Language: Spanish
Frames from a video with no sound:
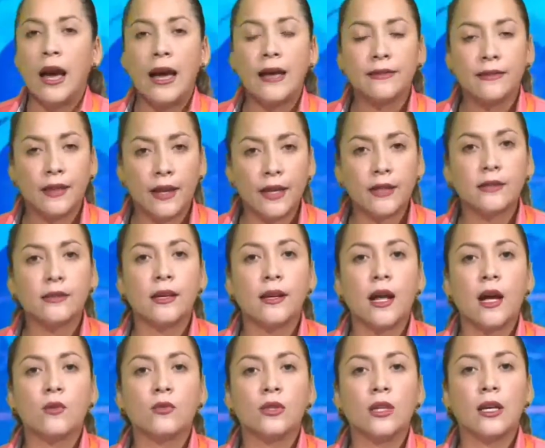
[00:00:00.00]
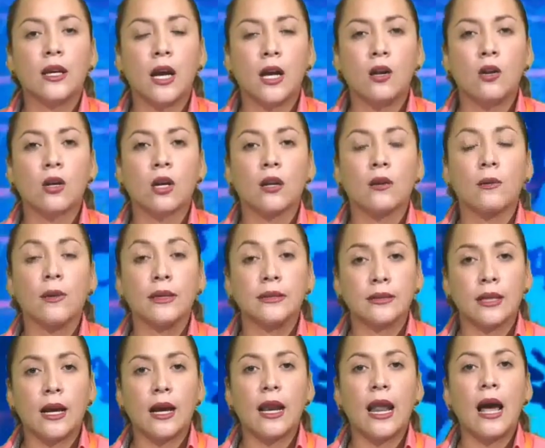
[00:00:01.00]
Andrés Arauz y Carlos
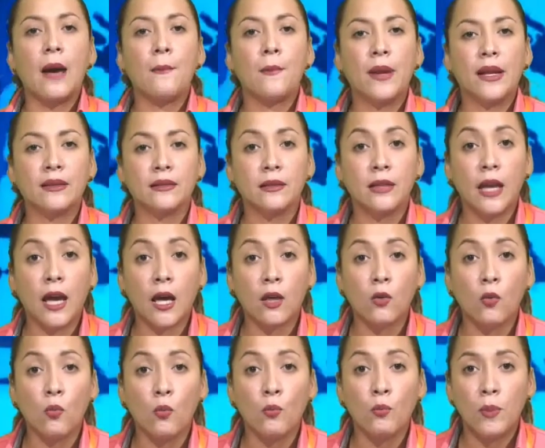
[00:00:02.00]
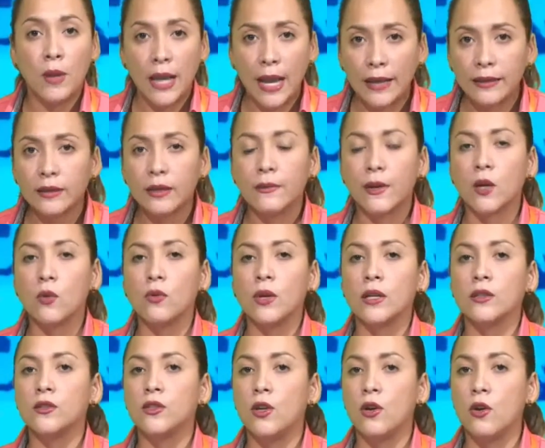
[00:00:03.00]
Pascal han planteado un plan de
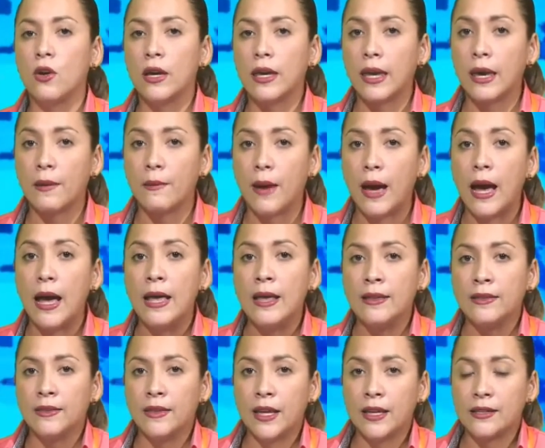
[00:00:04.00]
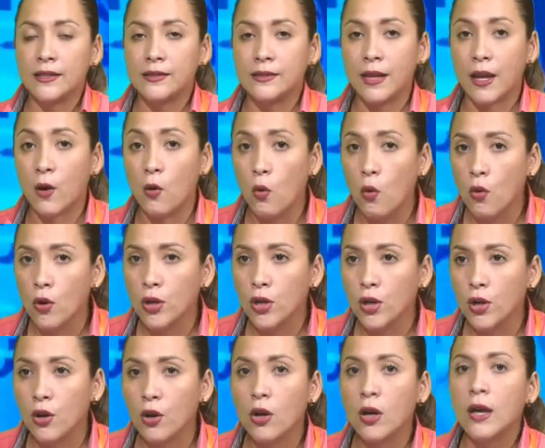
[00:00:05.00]
vacunación que va desde
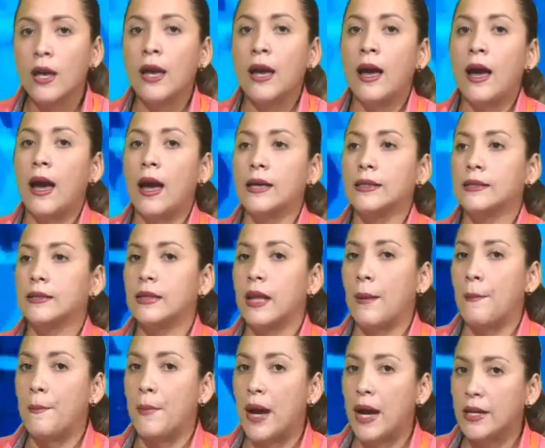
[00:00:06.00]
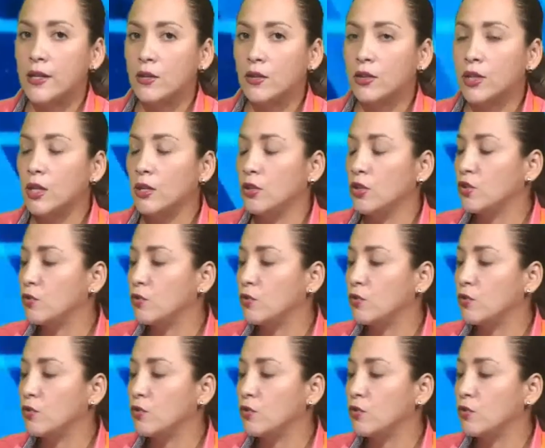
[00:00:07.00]
junio hasta mayo del